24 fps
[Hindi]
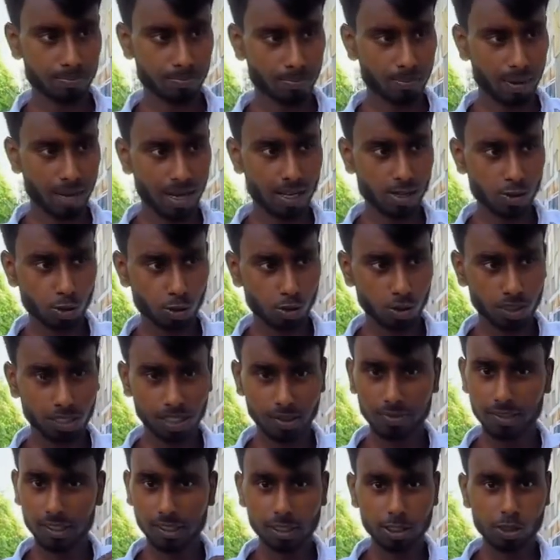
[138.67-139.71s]
पाँच सौ या
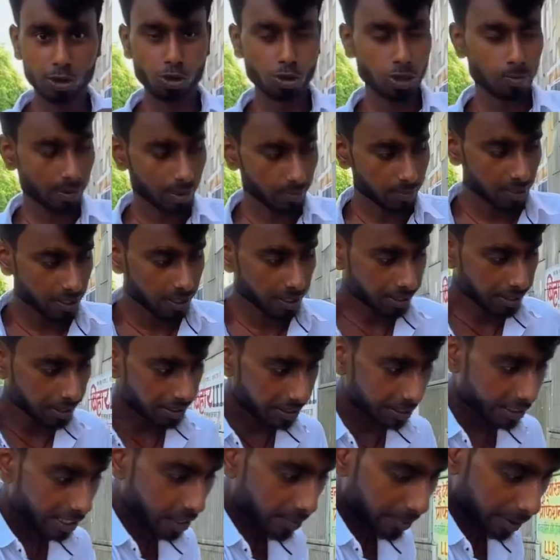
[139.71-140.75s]
फिर छः सौ रुपया में
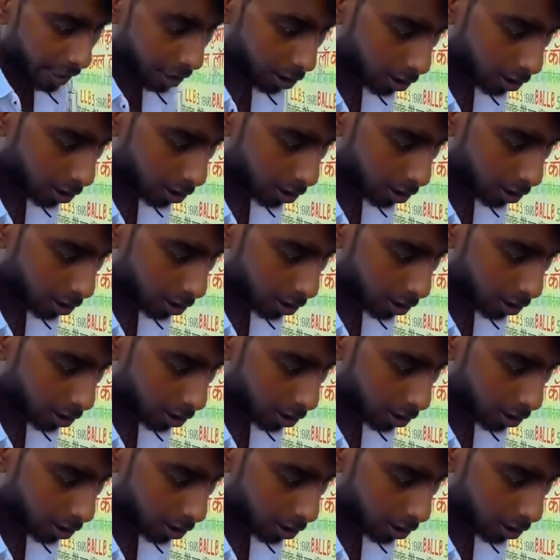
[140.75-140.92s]
ये वाला